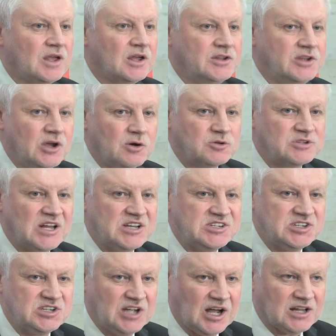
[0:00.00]
не
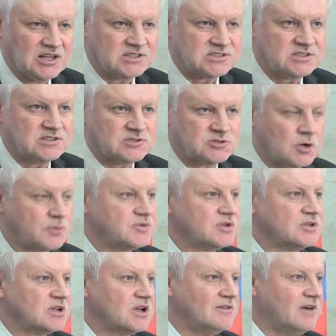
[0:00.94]
уточнялось,
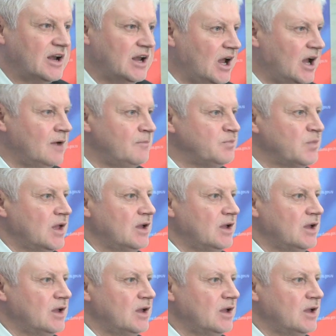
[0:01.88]
собственно говоря,